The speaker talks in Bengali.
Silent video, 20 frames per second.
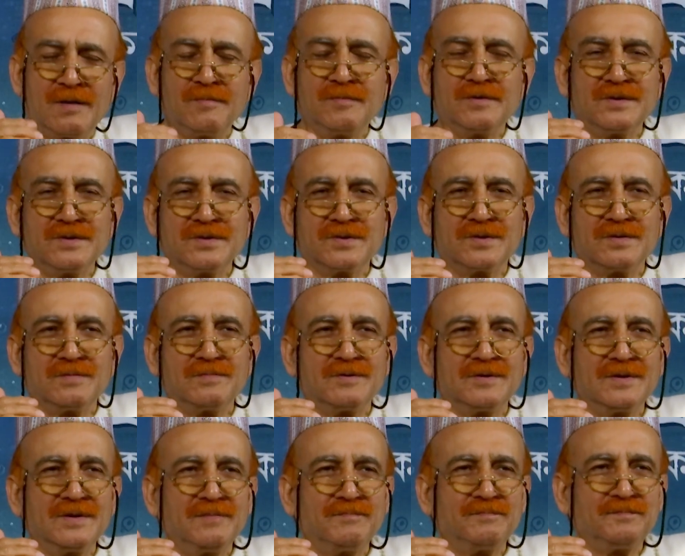আমাদের
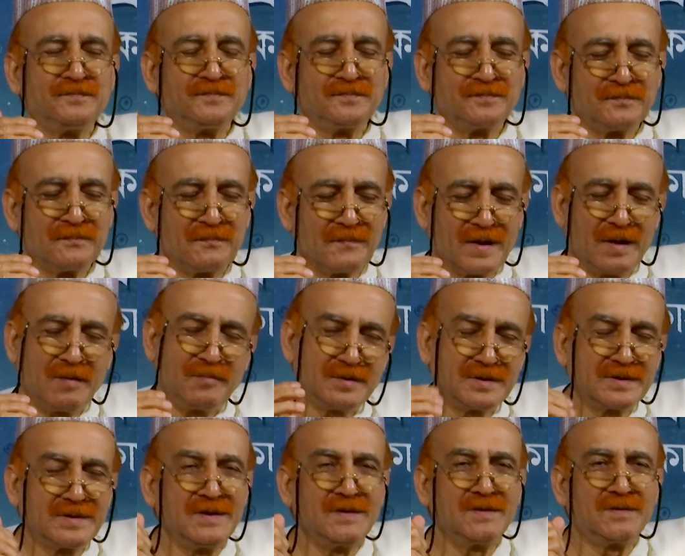সময় আমরা
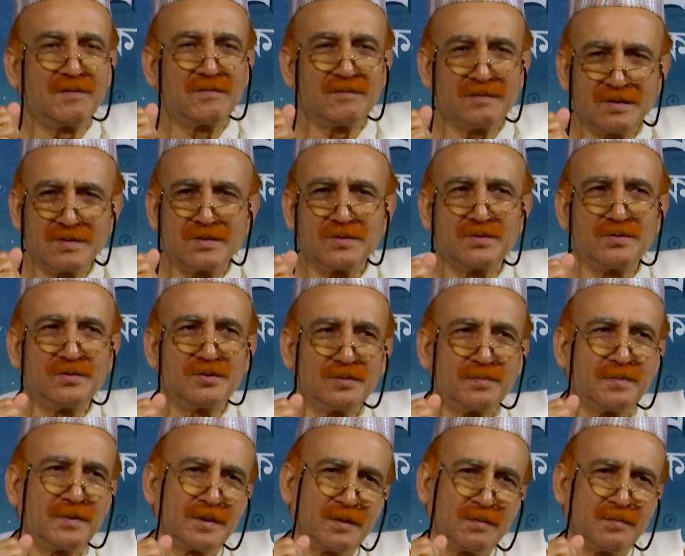চিন্তা করার সুযোগ
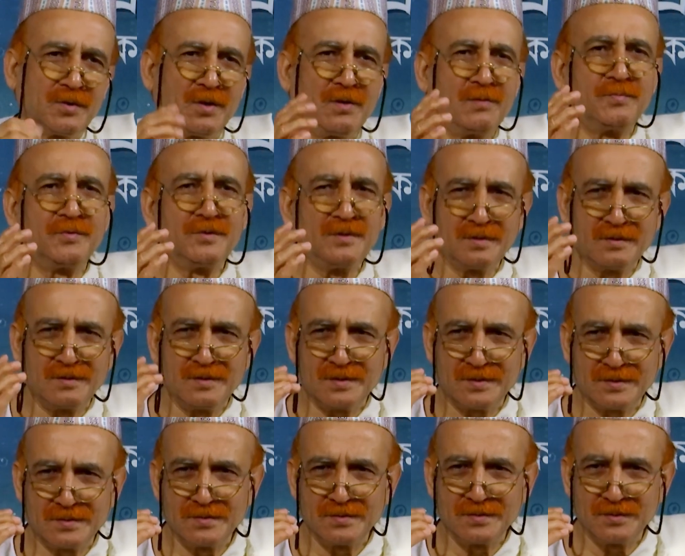পেতাম কল্পনা
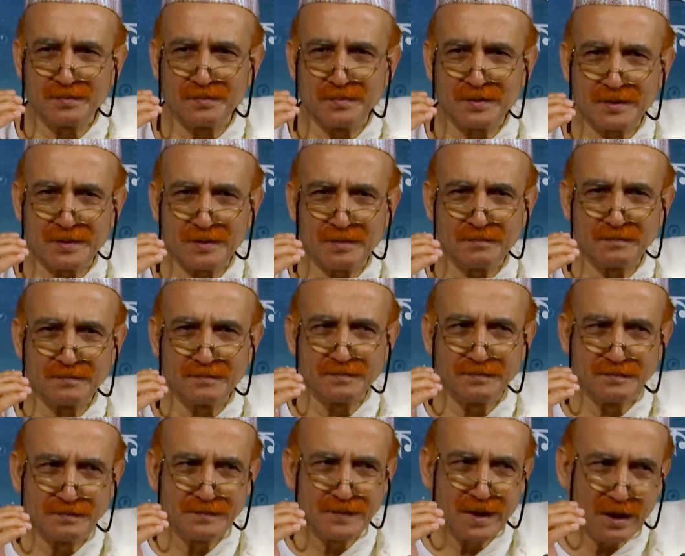করার সুযোগ পেতাম
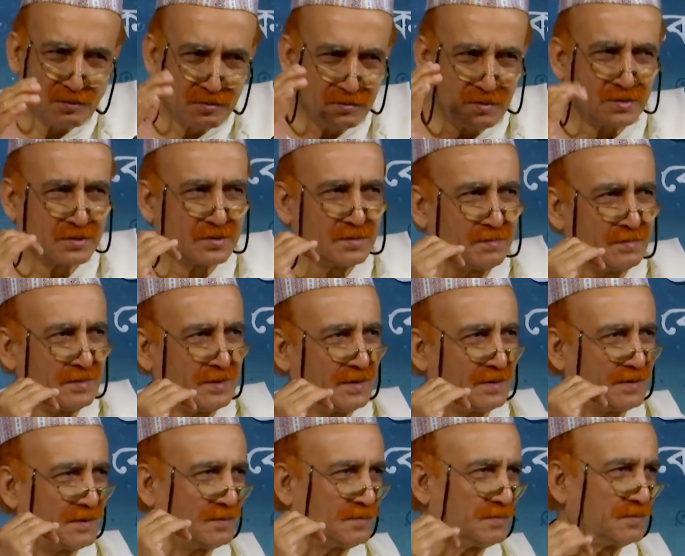এখন
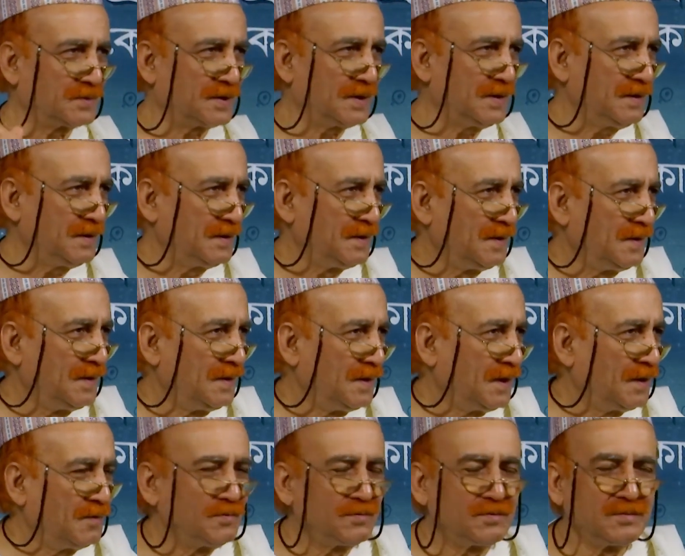অসুবিধাটা কোথায়
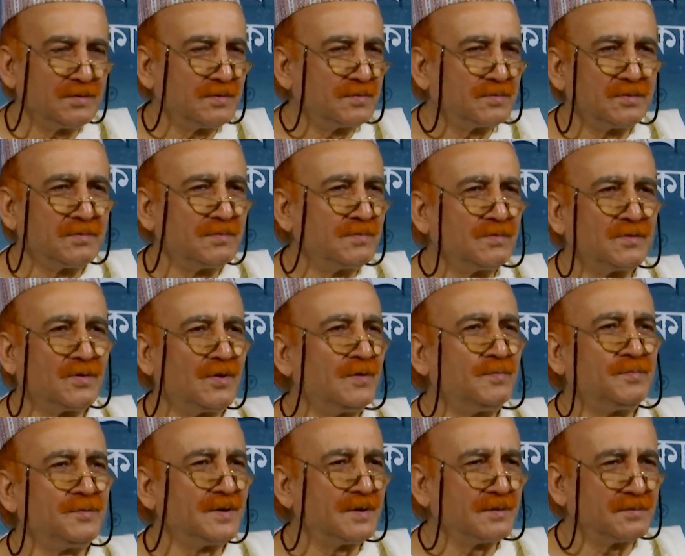এখন কোনো তরুণ
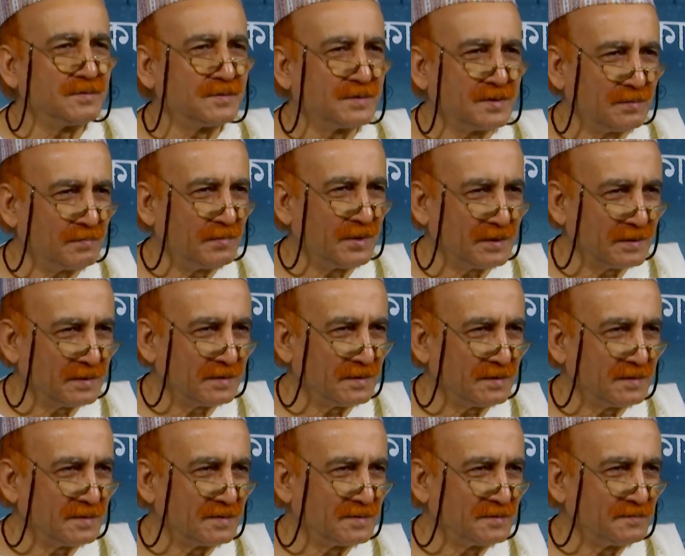কল্পনা করতে পারে
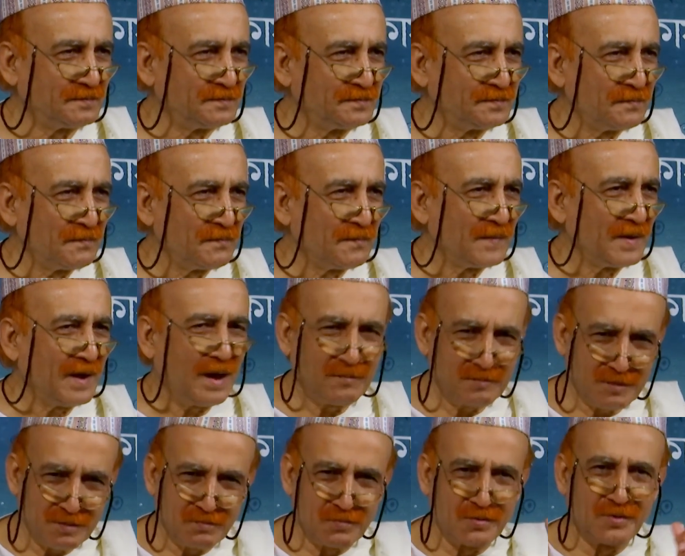না
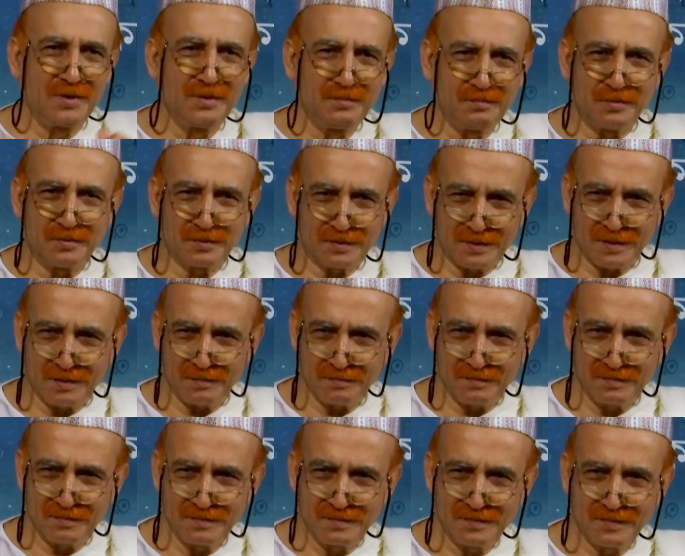আমরা বই পড়তাম
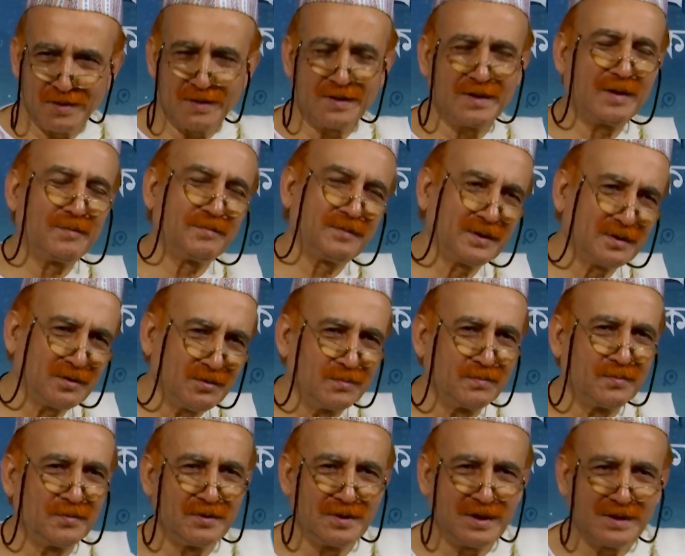ধরেন আপনি একটা
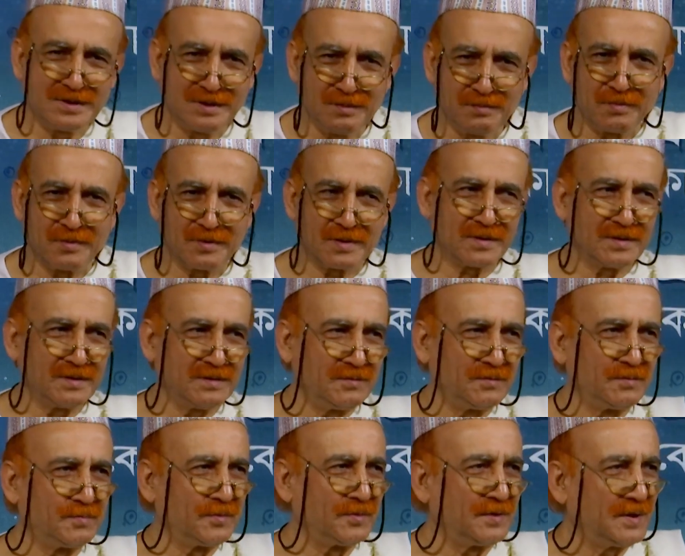উপন্যাসই পড়েন
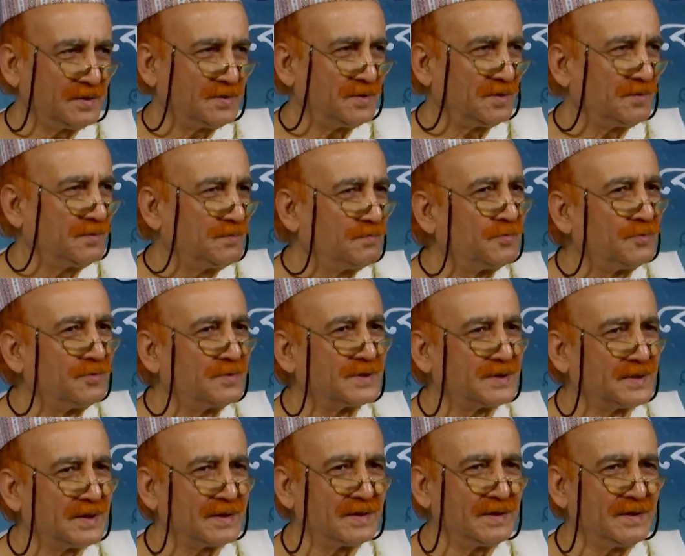উপন্যাস যখন
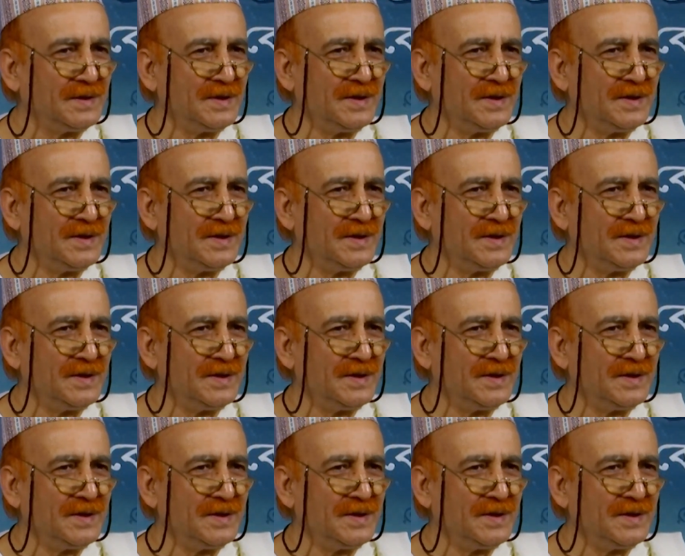পড়ছেন